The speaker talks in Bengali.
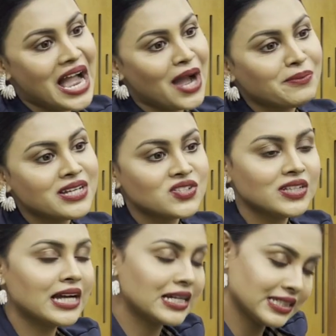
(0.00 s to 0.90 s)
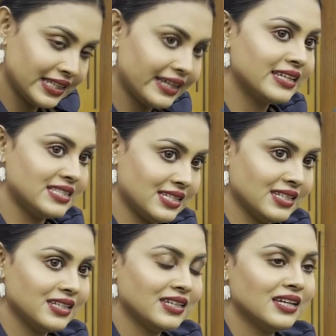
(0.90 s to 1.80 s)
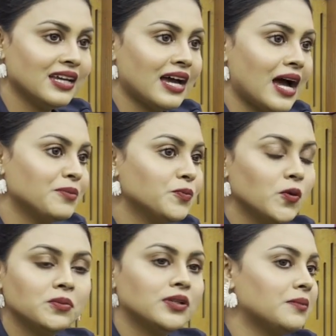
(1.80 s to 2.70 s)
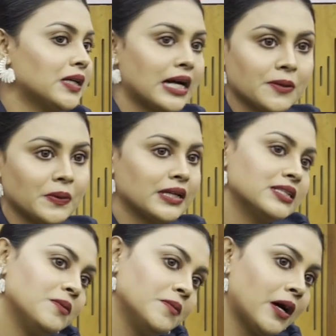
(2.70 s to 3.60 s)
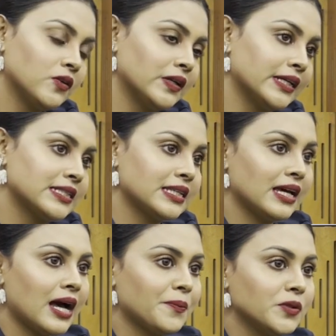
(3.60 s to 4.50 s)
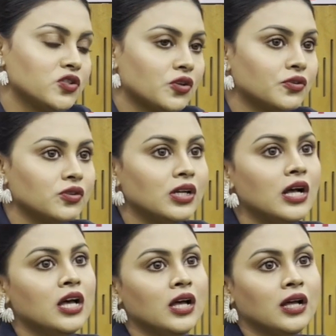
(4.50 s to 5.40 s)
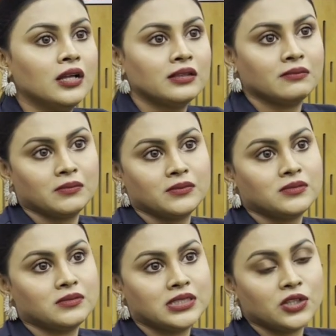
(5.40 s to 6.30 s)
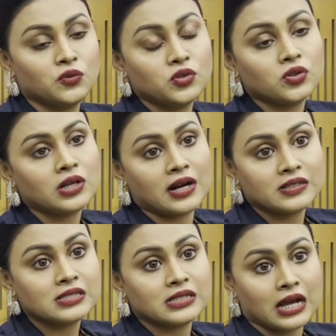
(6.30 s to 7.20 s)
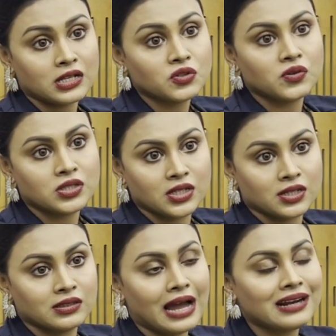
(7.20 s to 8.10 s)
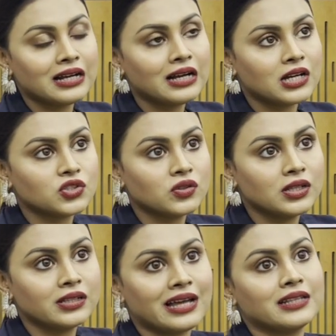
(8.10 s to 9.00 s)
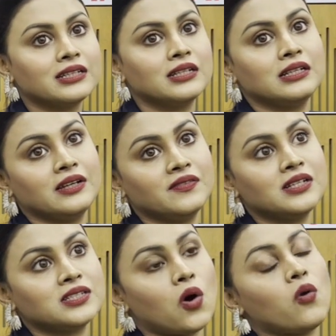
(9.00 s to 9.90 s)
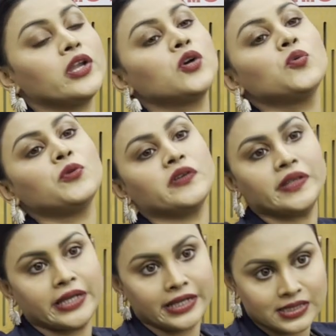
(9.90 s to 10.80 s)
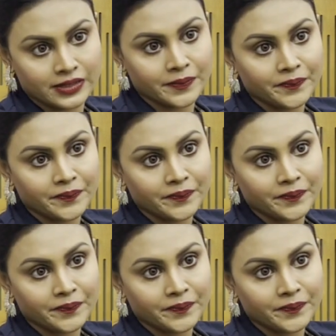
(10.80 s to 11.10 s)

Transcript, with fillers: আমি আসলে গানটা দেখেছি আমি বলবো না আমার খারাপ লেগেছে আমার ভালো লেগেছে আপনি যখন যে দুইজন আর্টিস্ট কাজ করেছেন তারা আসলে তাদের লেভেলটা অনেক উপরে নিয়ে গেছে